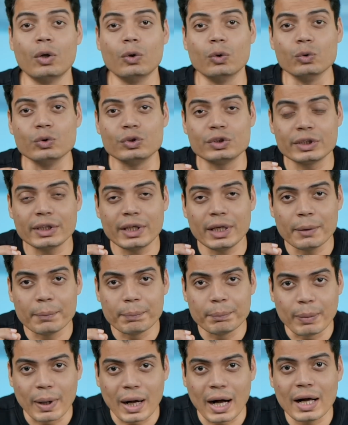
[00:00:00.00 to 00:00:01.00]
उसके
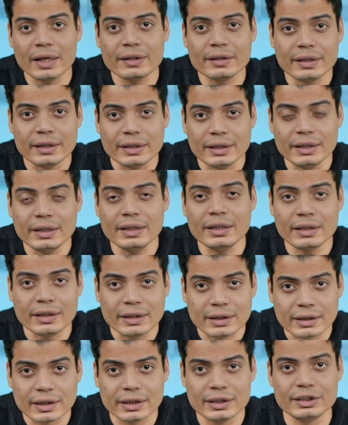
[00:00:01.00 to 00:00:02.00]
बाद ही
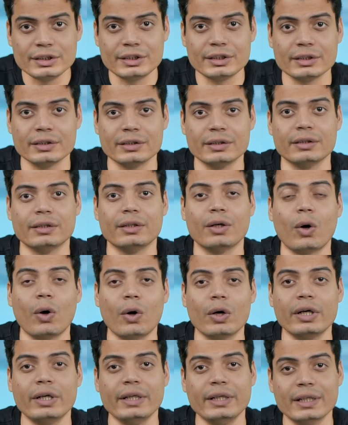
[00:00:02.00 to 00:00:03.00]
रिकर्शन
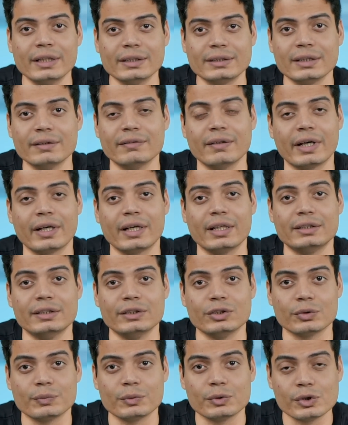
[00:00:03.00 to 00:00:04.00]
और डीएसए वगैरह
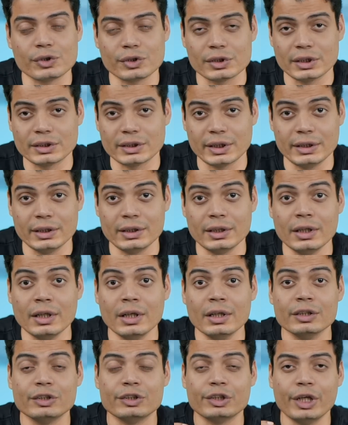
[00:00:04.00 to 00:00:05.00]
चीज़ों में घुसना चाहिए
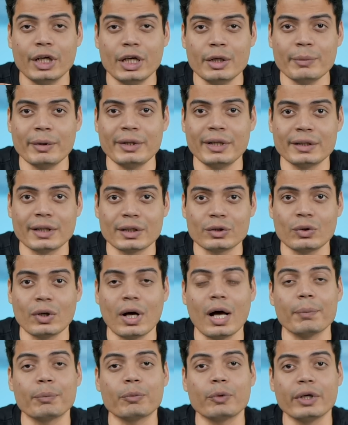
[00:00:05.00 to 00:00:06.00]
छह महीने तक तो
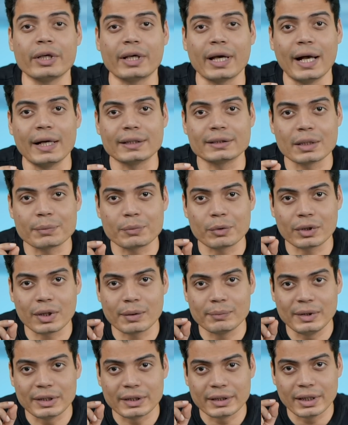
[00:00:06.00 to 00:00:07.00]
आपको एक ऐसा
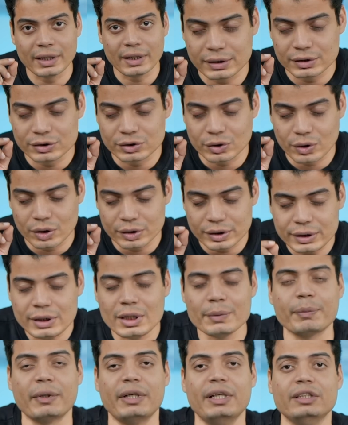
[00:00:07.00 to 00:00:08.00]
प्रोग्राम लिखना की ज़रूरत ही
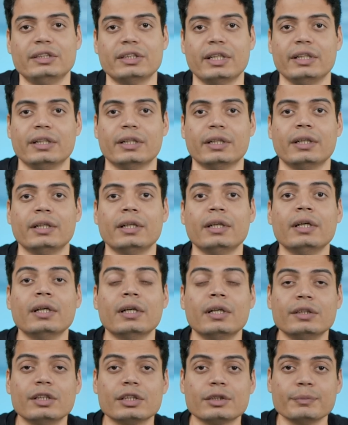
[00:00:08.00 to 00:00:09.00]
नहीं पड़नी चाहिए
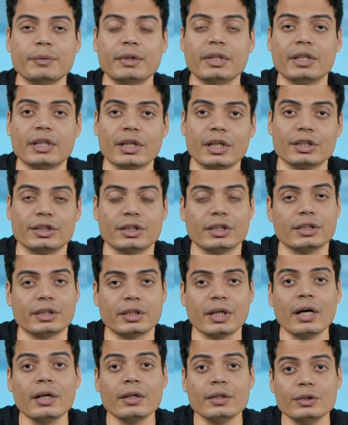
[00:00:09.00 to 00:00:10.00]
जिसमें रिकर्शन
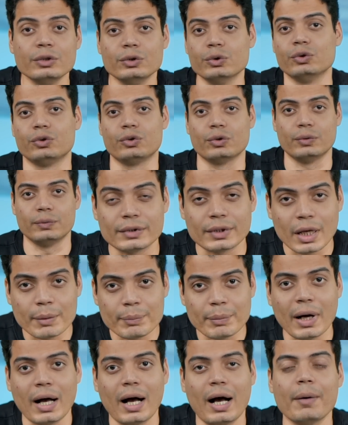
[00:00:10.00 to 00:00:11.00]
का यूज़ हो
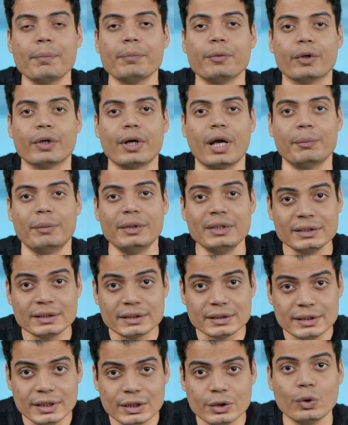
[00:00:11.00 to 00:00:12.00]
तब आप प्रोग्रामिंग
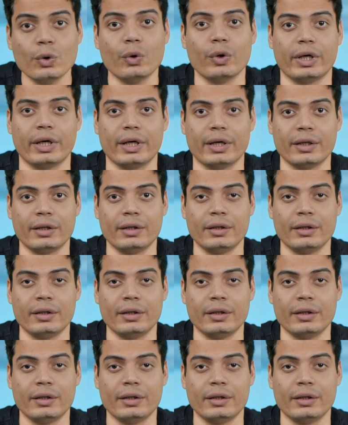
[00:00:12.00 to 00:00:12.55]
सीखोगे